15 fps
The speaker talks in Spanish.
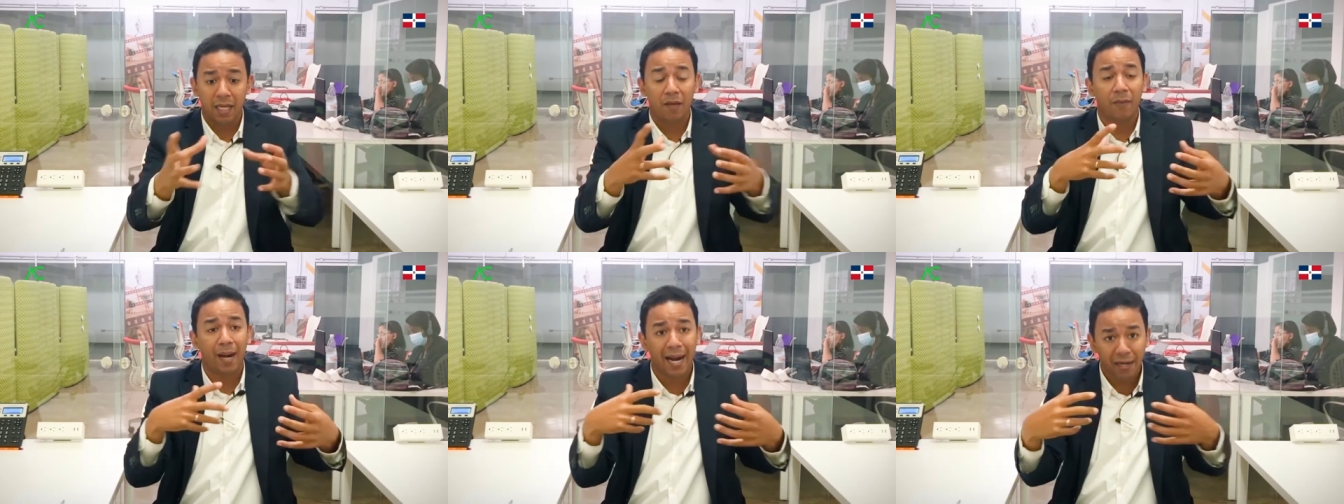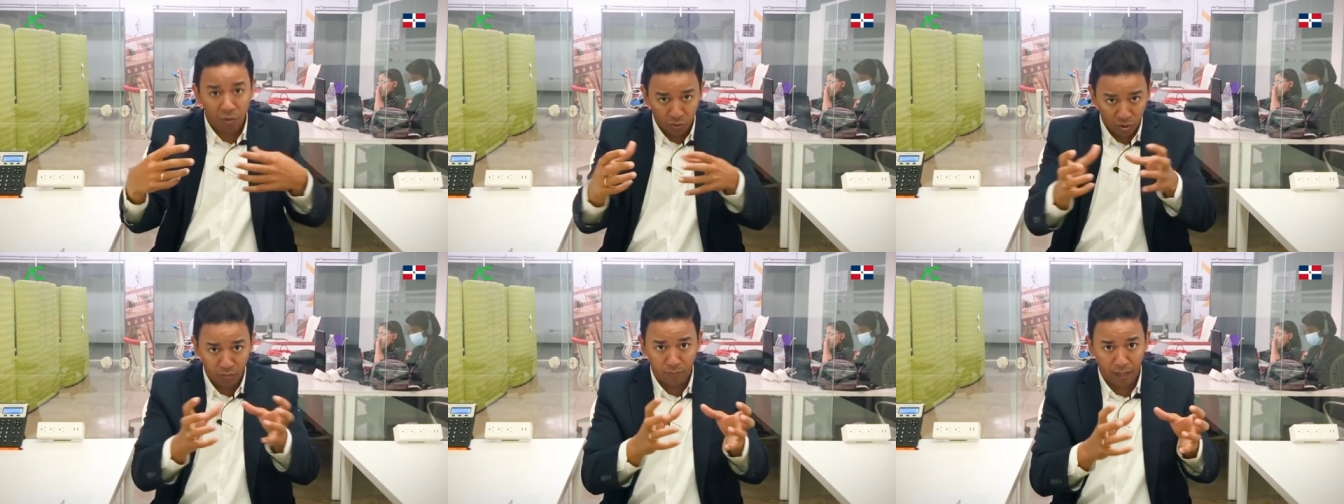que tiene
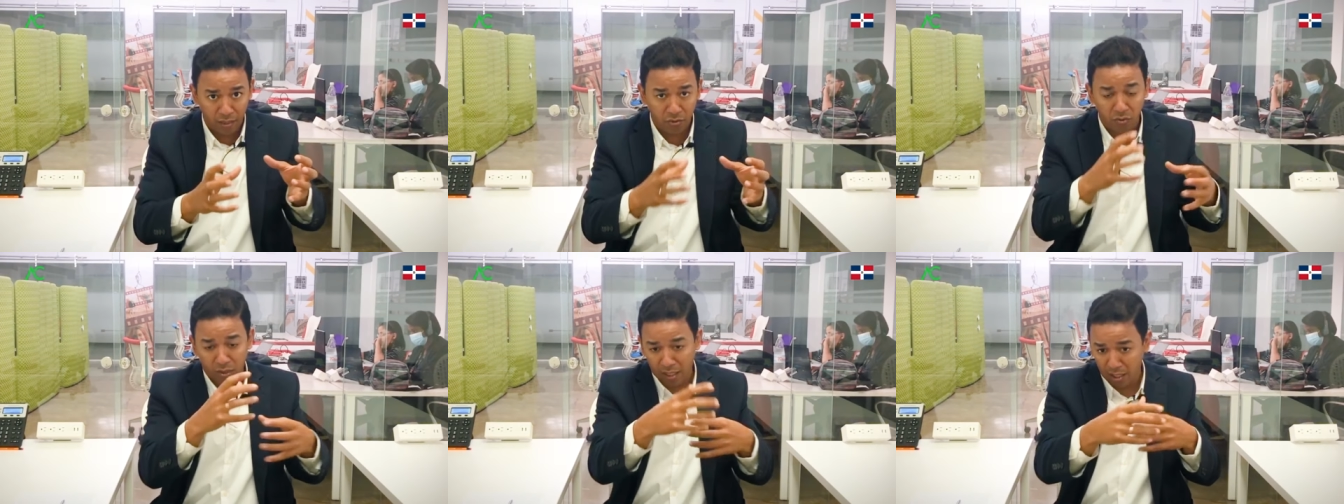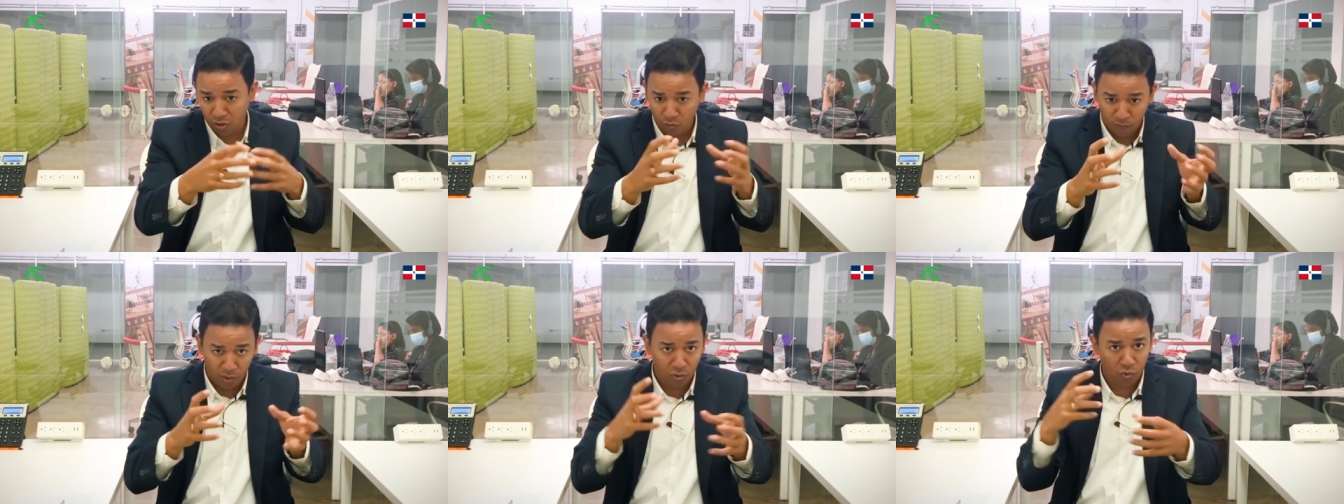varios espacios,
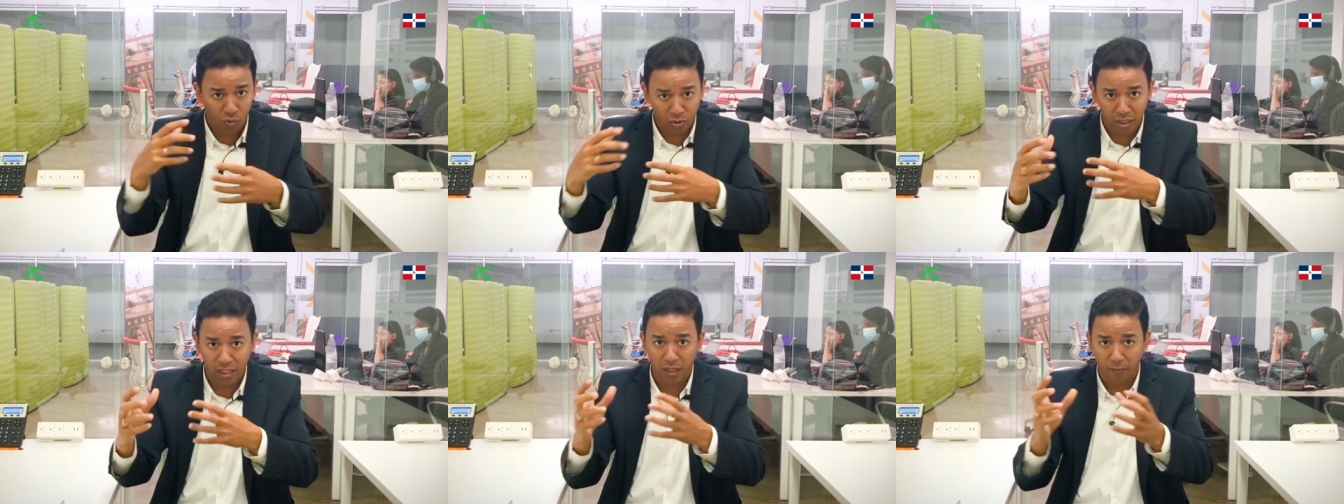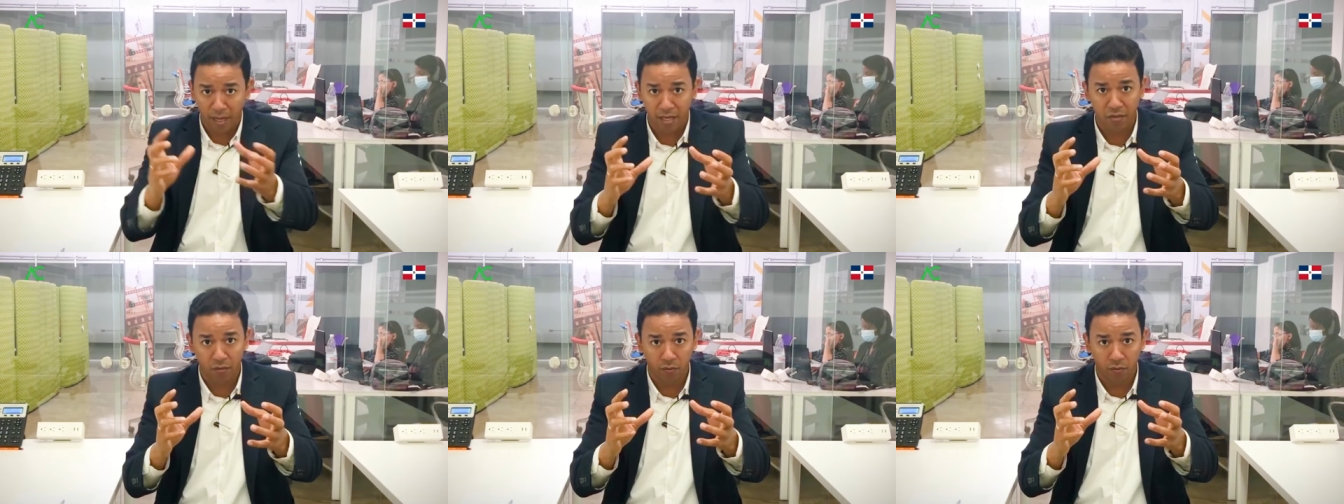sala, comedor, cocina,